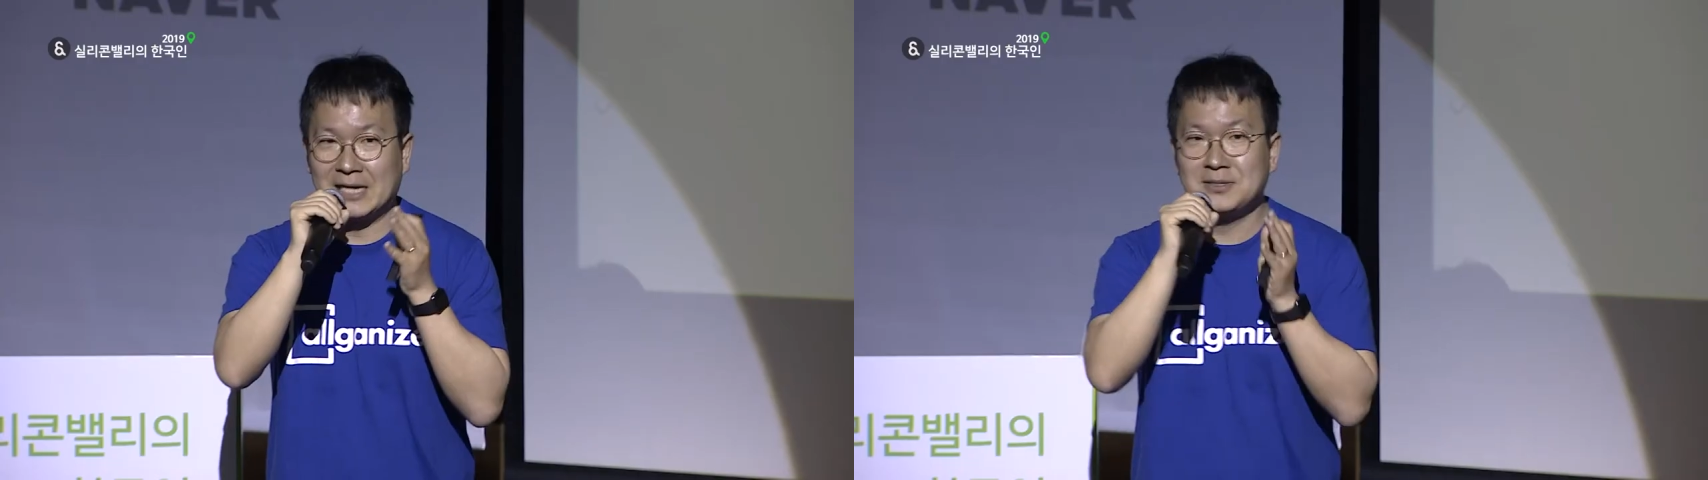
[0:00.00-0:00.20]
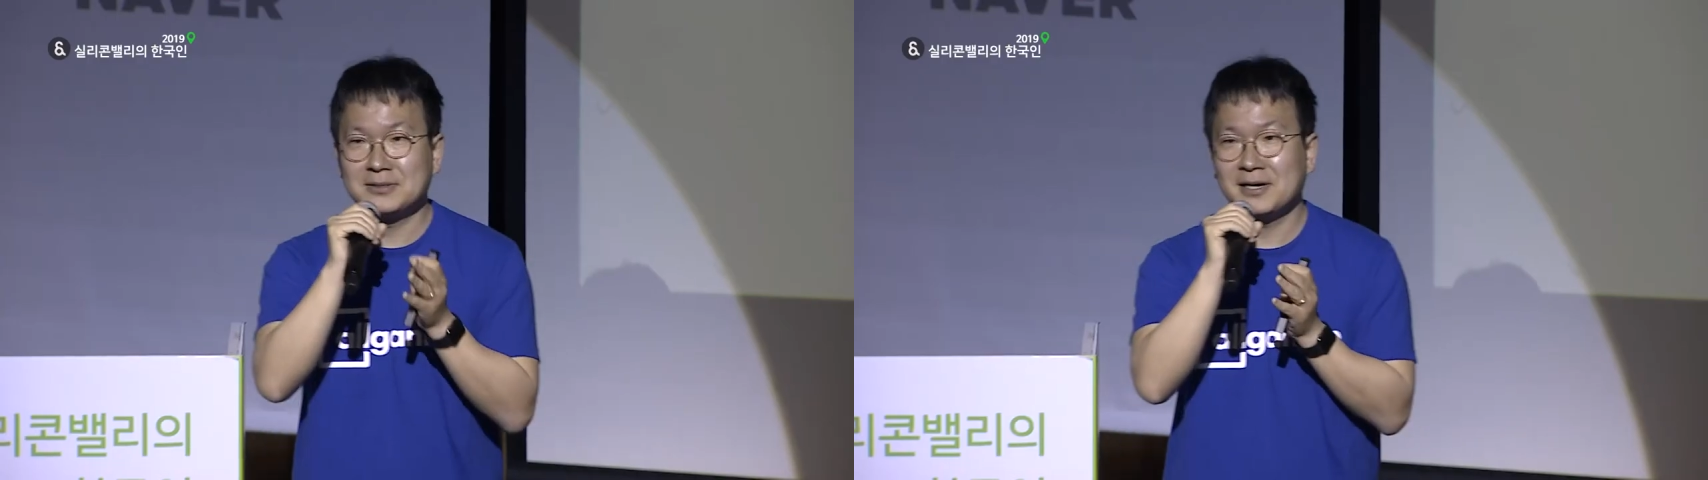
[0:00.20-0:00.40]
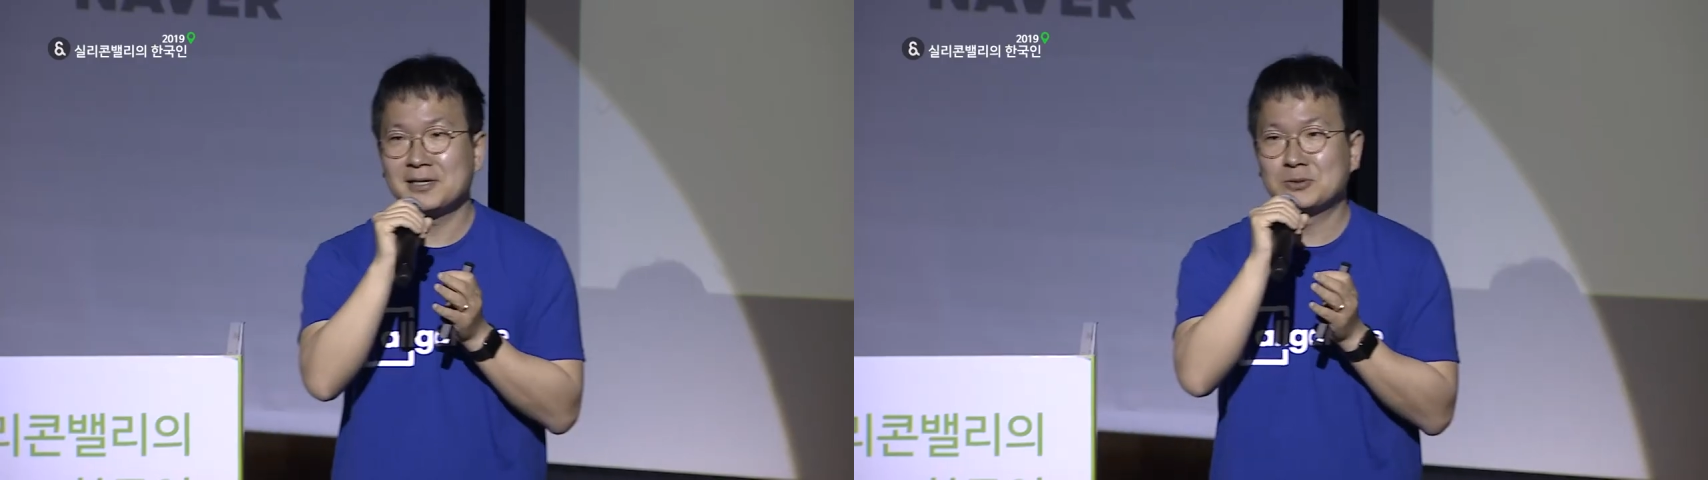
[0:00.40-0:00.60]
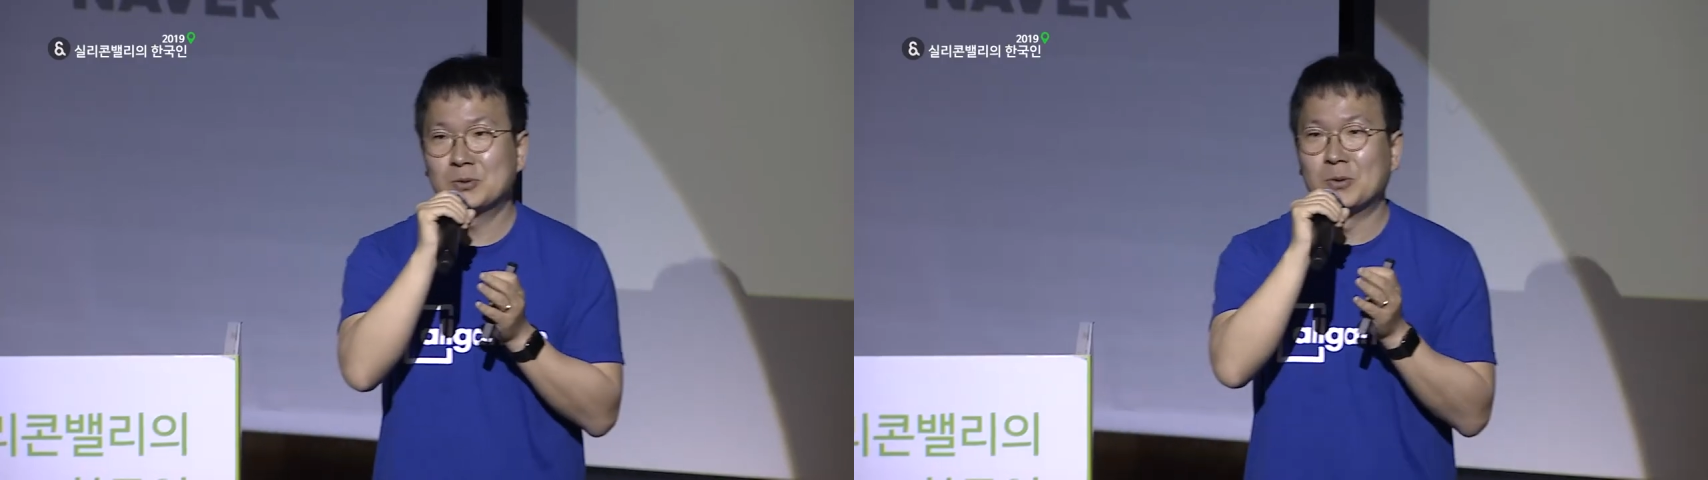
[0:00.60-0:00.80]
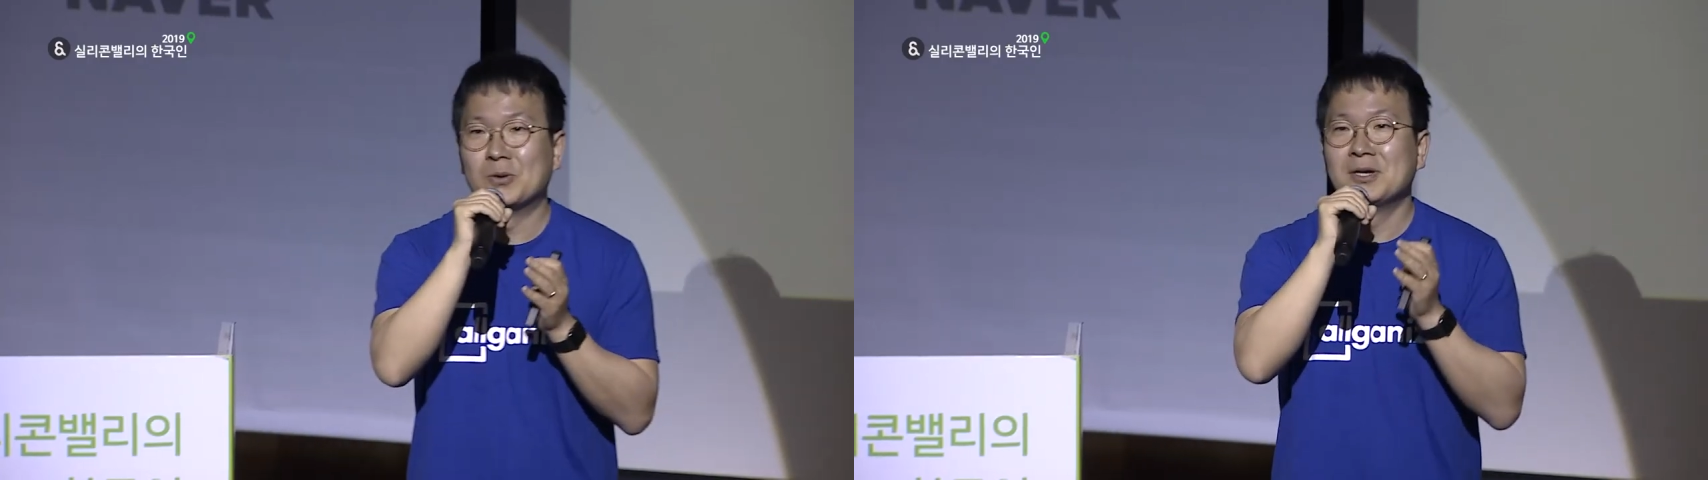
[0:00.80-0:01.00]

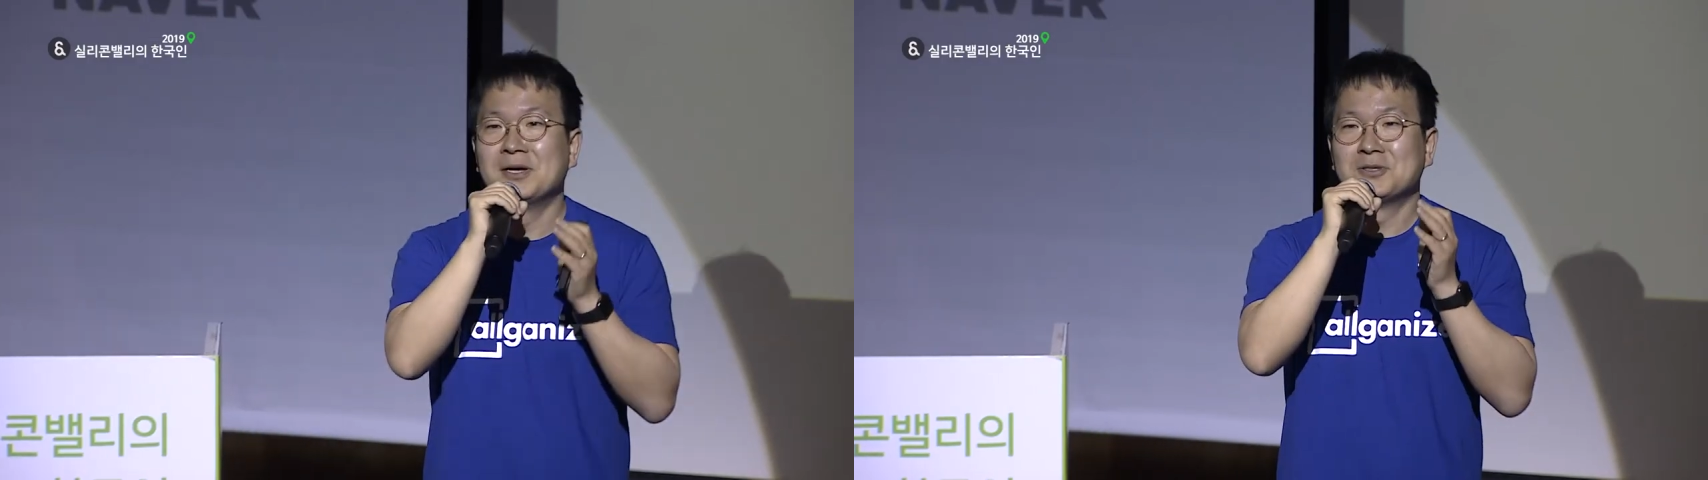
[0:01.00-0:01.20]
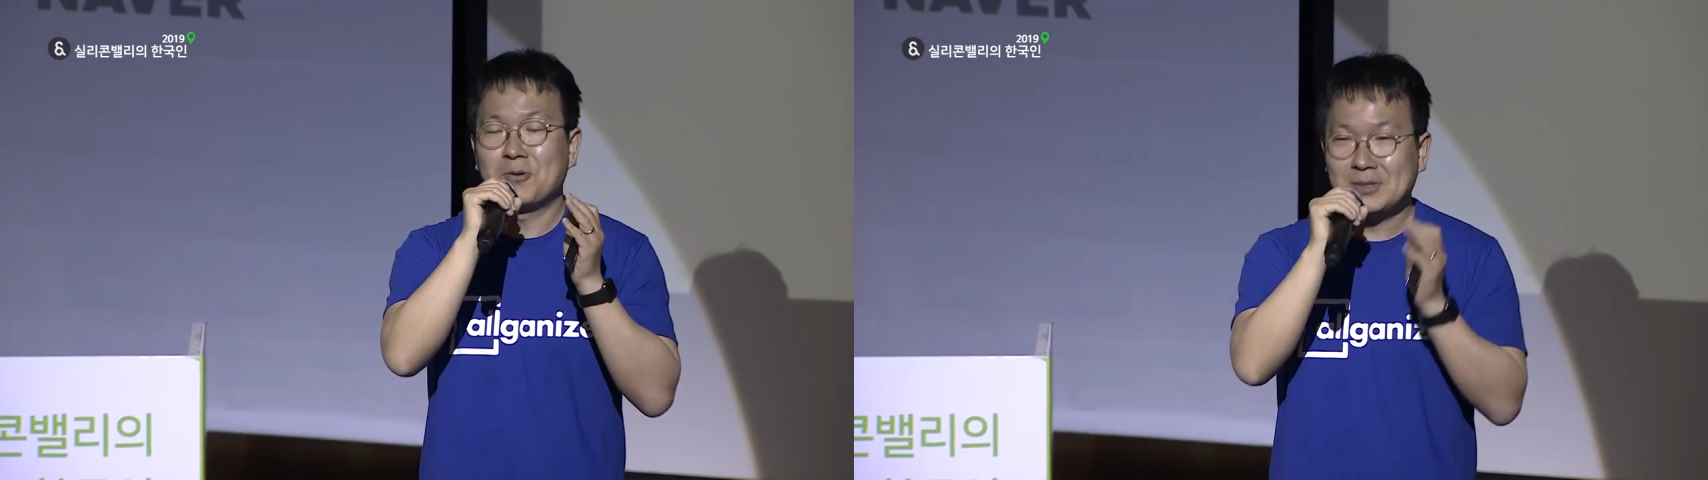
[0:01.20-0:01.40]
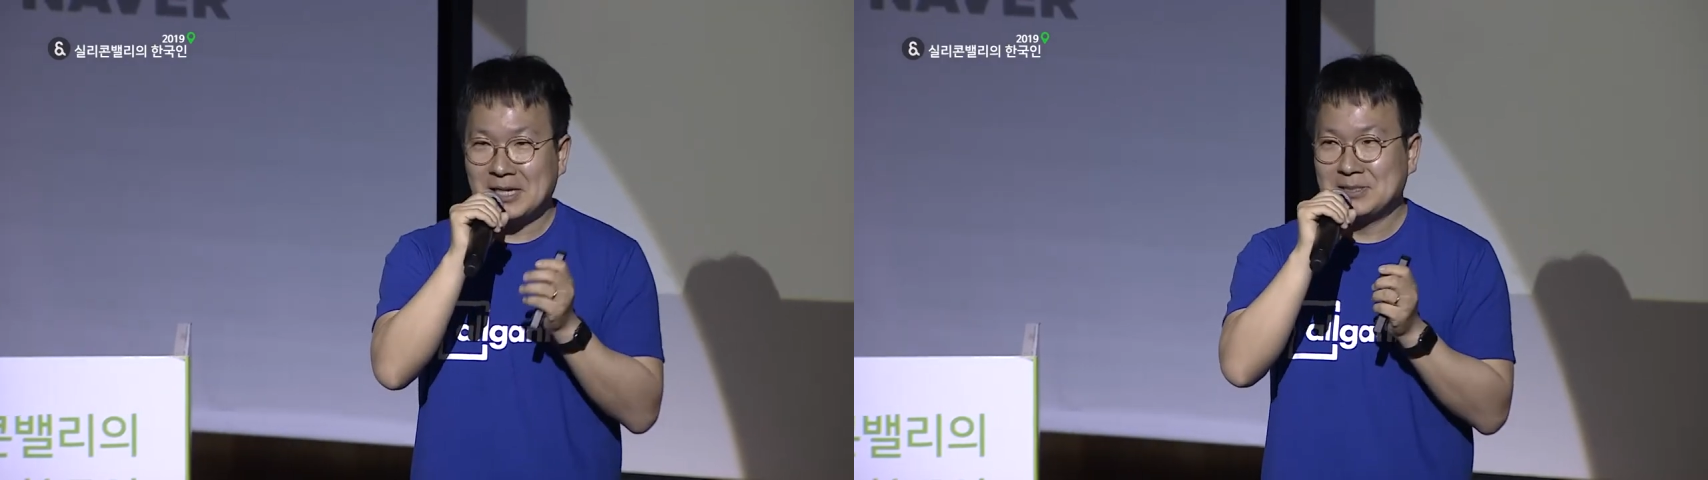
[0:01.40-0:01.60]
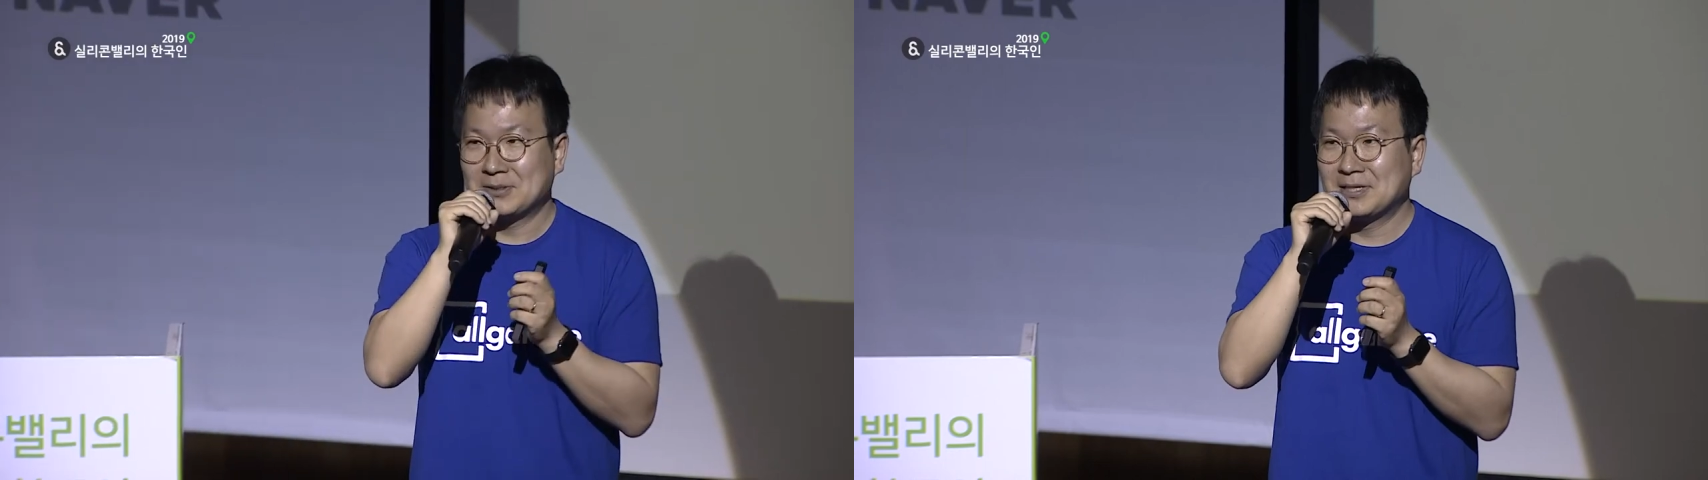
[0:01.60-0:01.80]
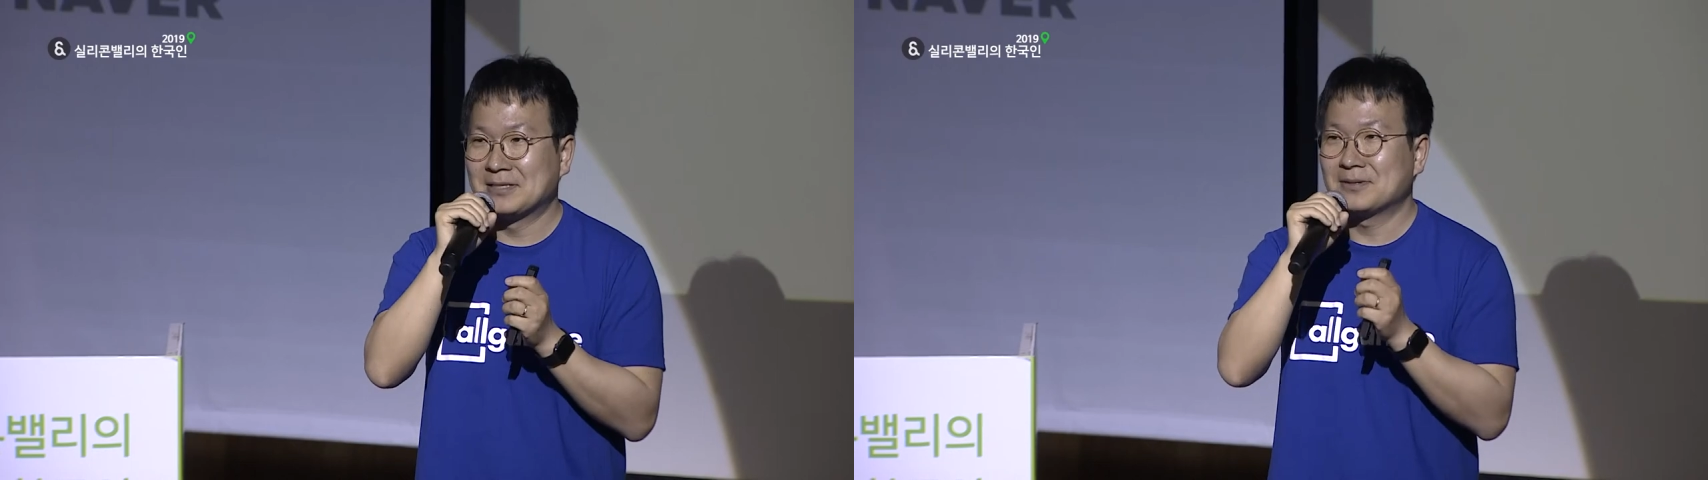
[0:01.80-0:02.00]
처리해가지고 정말 잘
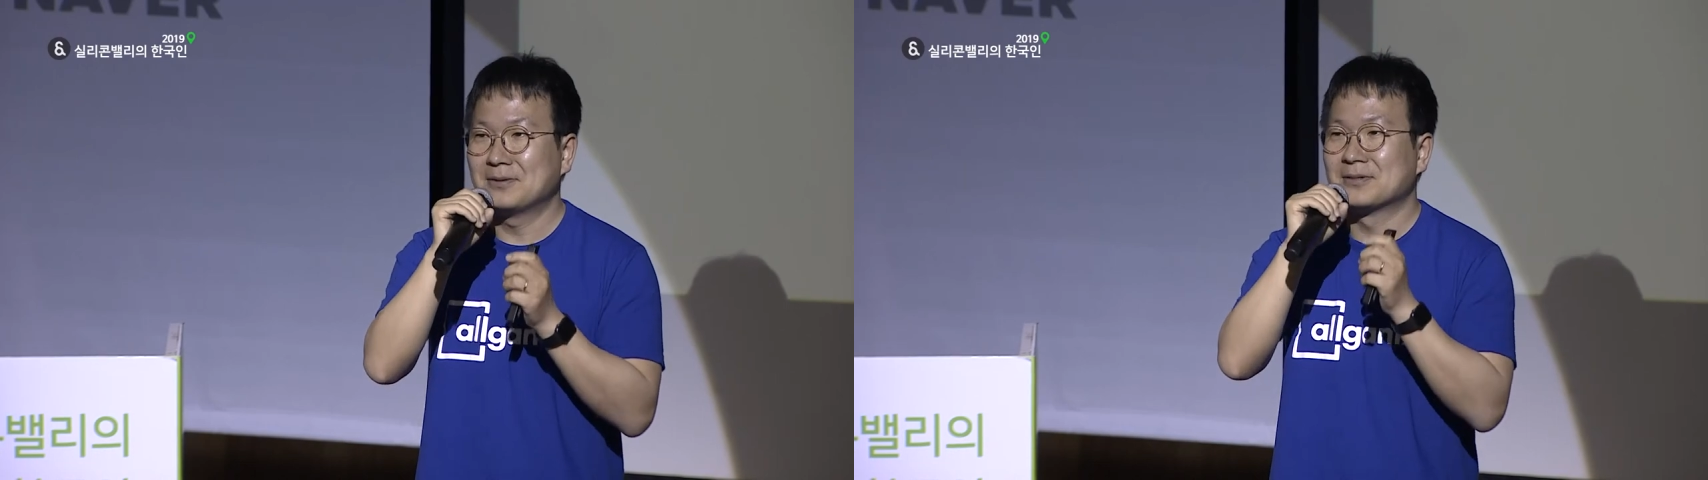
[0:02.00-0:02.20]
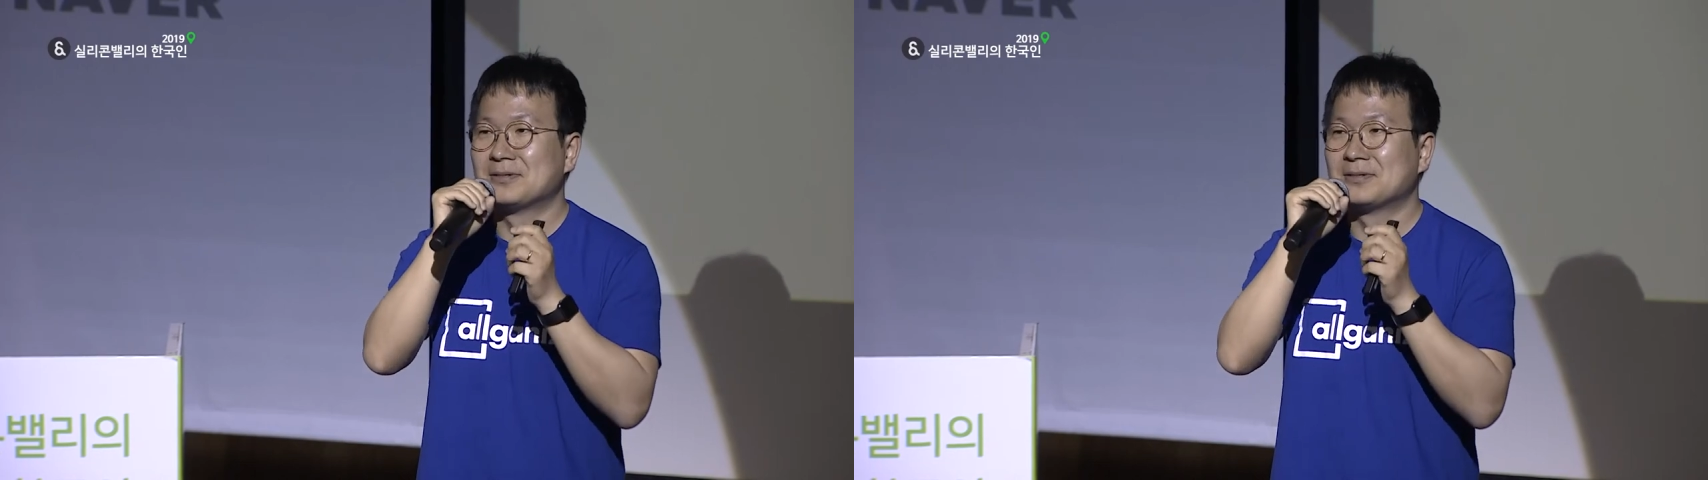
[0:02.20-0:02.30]
처리해서